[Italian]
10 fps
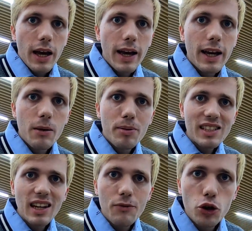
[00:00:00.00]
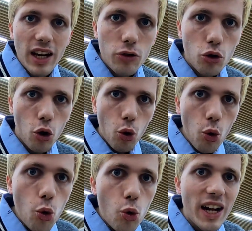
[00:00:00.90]
e in pratica vi ho detto
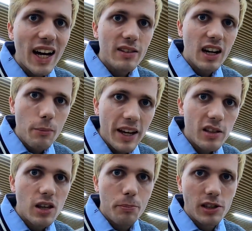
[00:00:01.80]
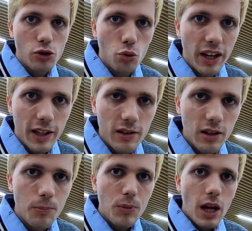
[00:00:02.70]
una delle mense per
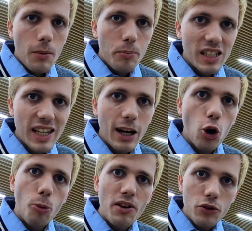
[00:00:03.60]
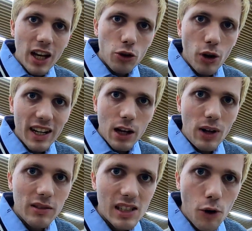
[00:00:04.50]
studenti perché come vi ho detto anche
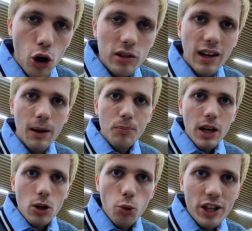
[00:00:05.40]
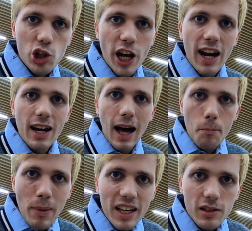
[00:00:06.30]
un'altra volta qui c'è la
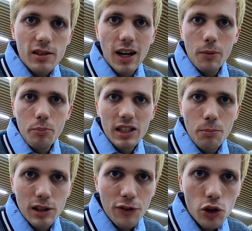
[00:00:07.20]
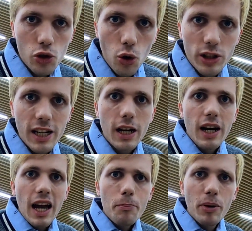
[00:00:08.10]
mensa per i professori
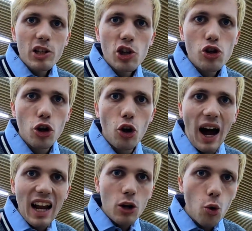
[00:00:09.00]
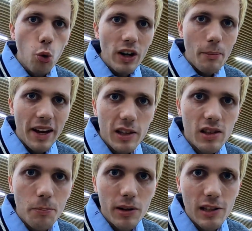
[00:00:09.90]
e poi ci sono alcune
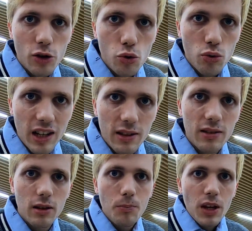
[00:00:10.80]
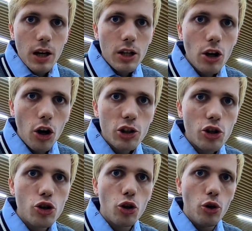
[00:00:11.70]
mense per gli studenti. Io
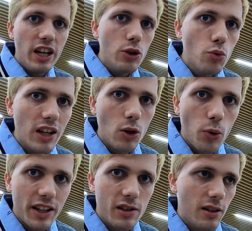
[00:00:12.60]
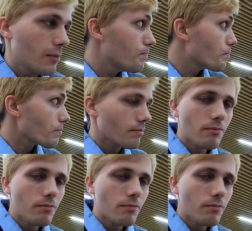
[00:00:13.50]
oggi sono in una di queste.